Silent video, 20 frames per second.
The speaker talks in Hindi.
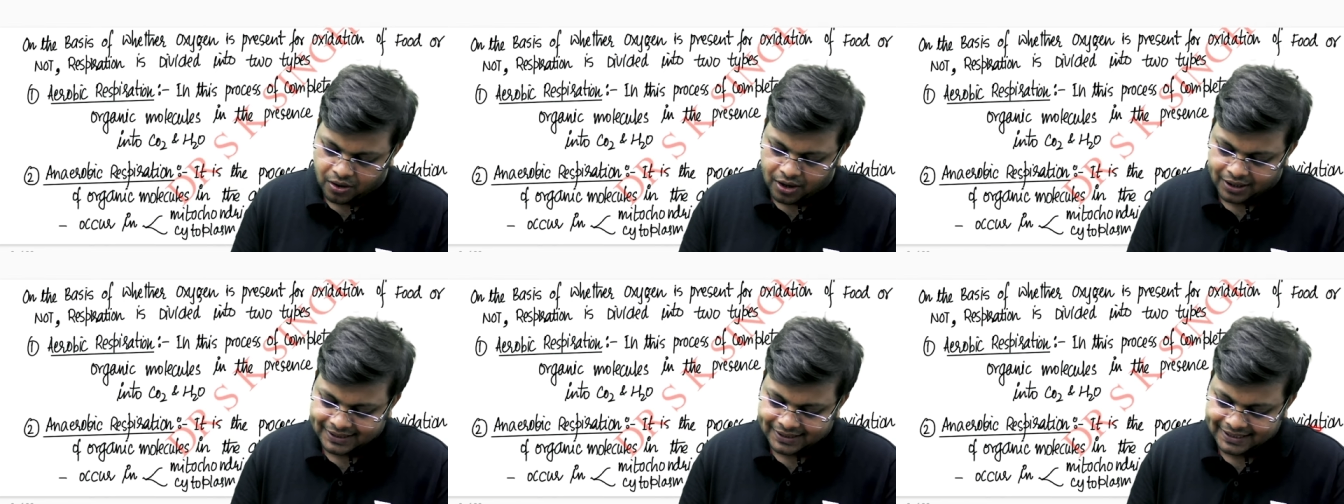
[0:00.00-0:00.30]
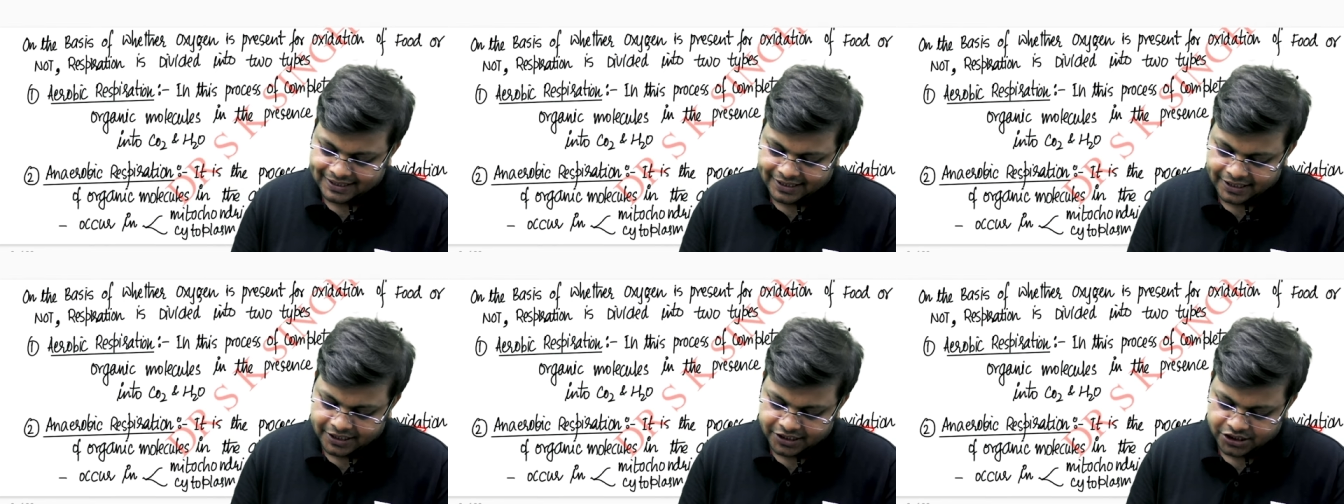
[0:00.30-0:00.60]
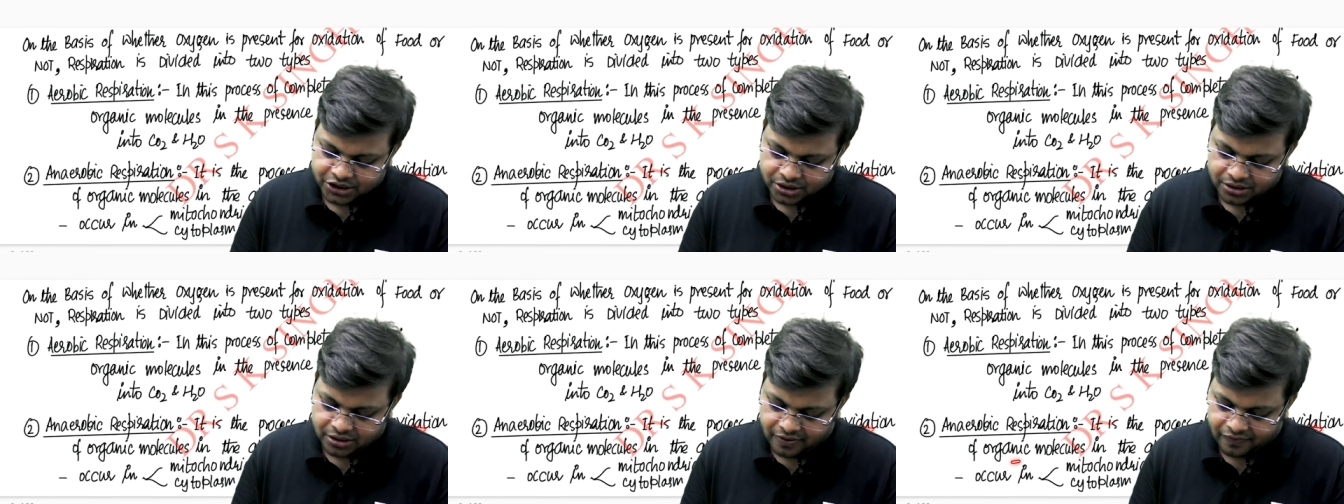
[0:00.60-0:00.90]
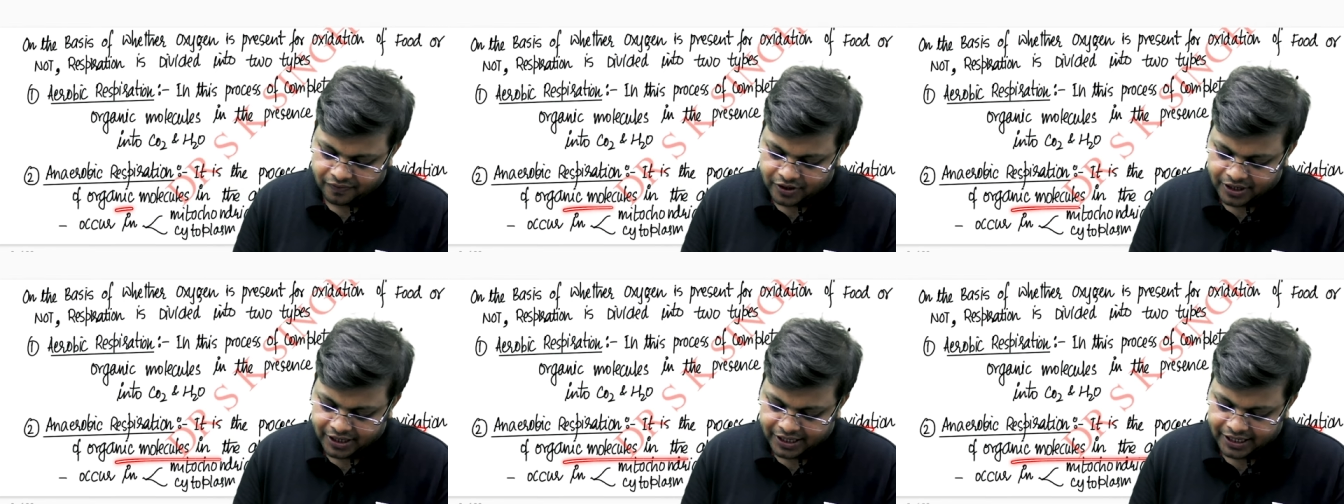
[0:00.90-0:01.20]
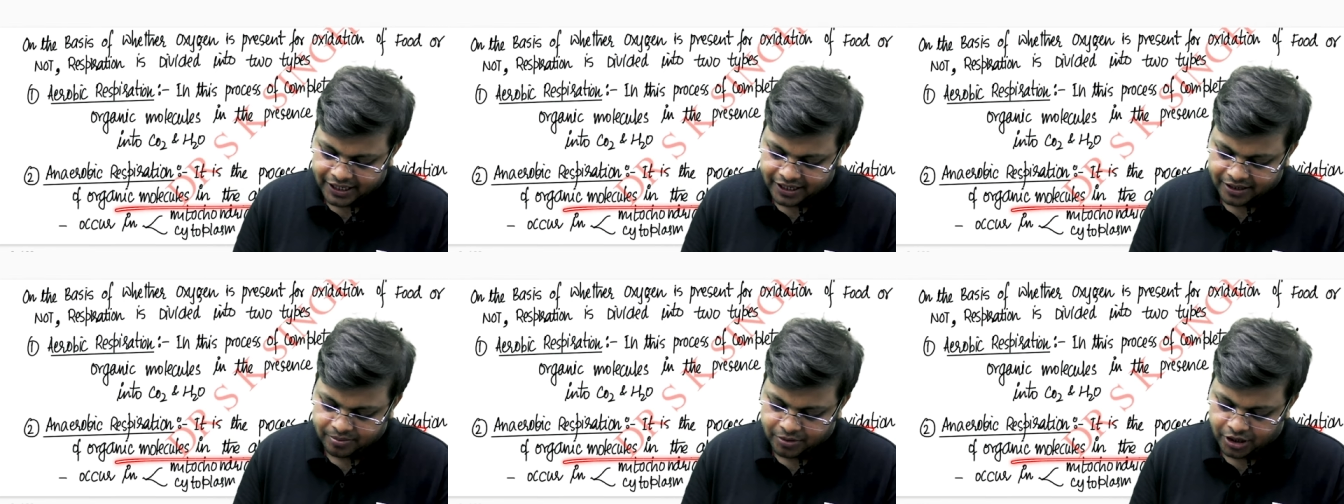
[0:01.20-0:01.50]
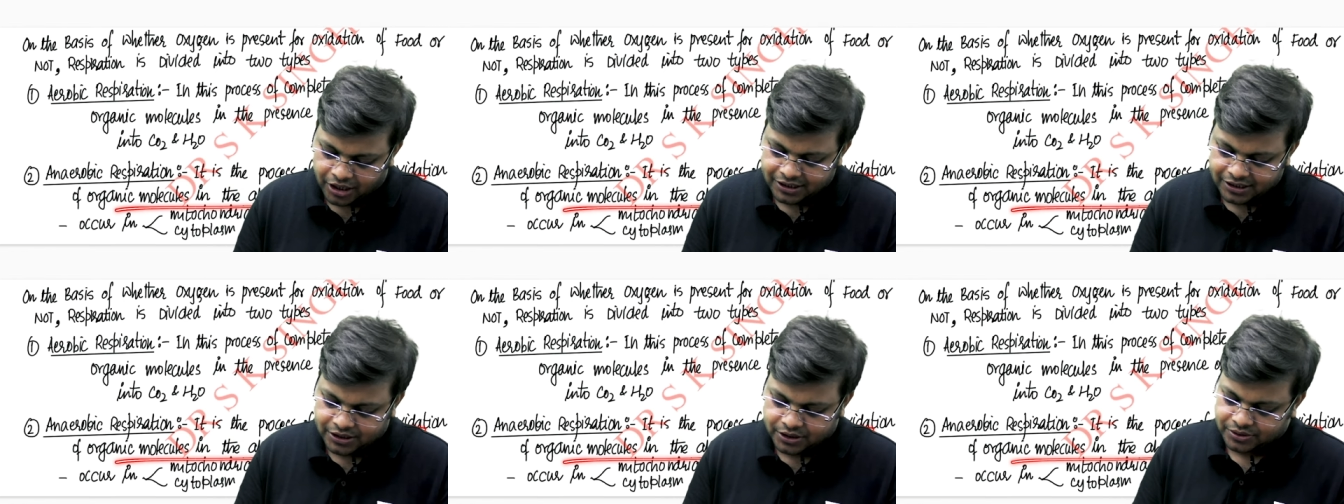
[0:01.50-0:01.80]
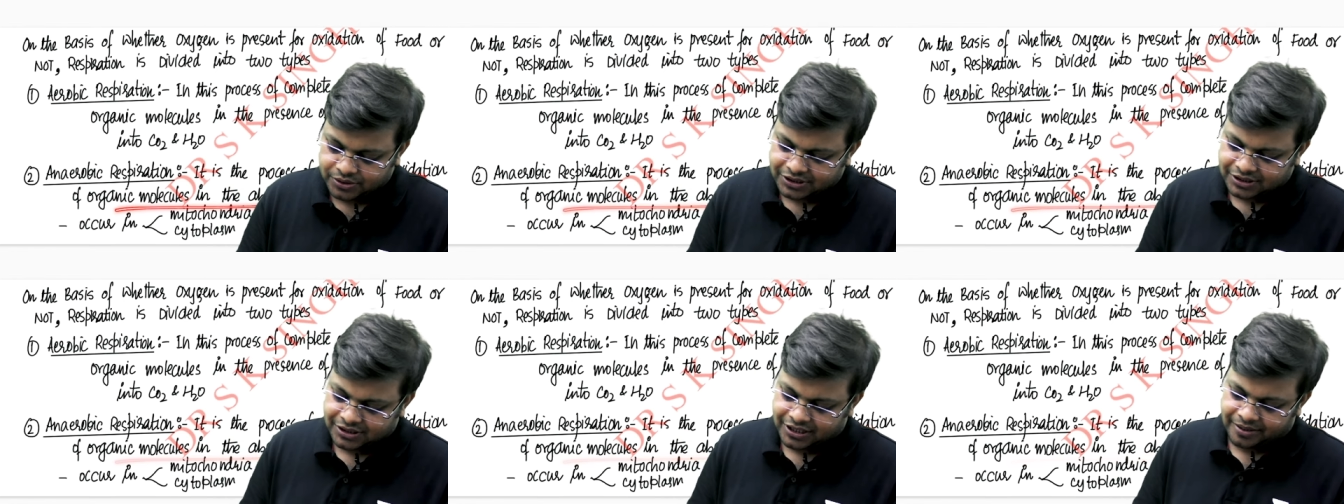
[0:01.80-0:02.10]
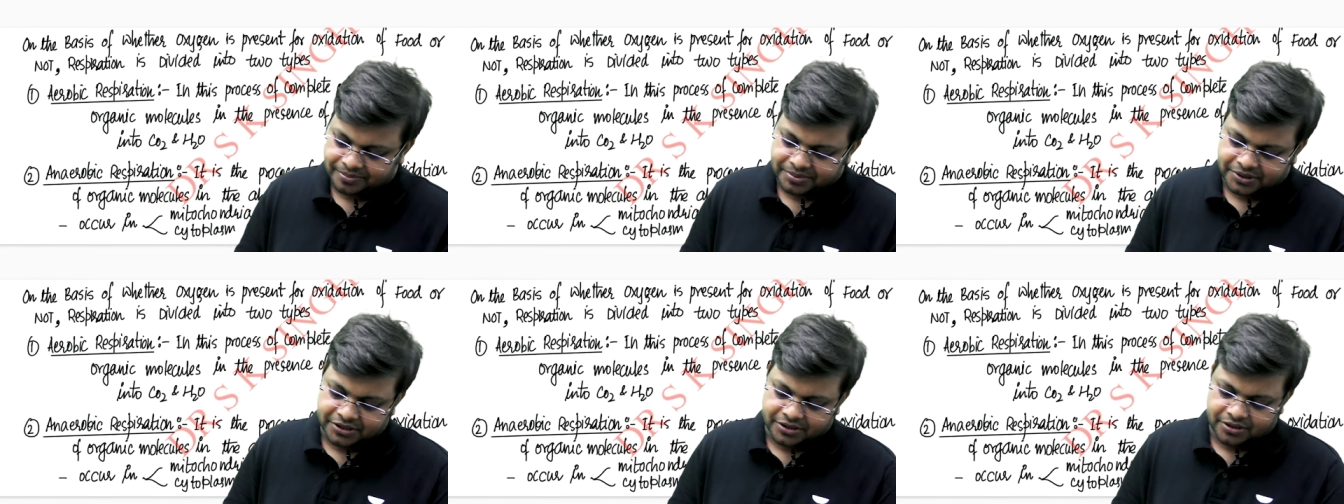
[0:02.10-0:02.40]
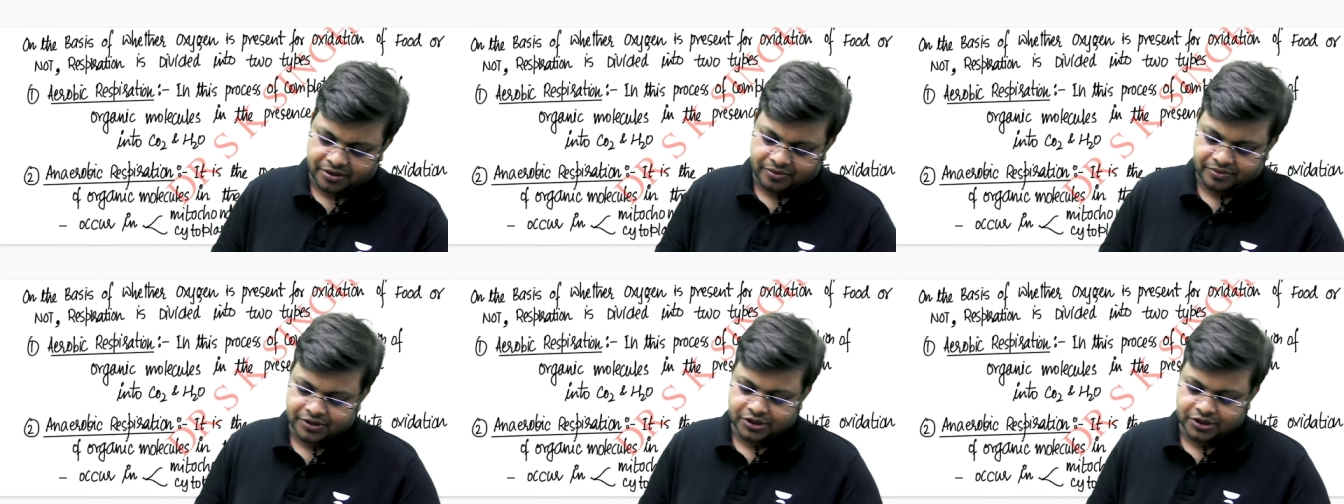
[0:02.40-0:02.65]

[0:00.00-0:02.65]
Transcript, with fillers: ऑक्सीडेशन ऑफ ऑर्गेनिक मॉलिक्यूल्स इन द एबसेंस ऑफ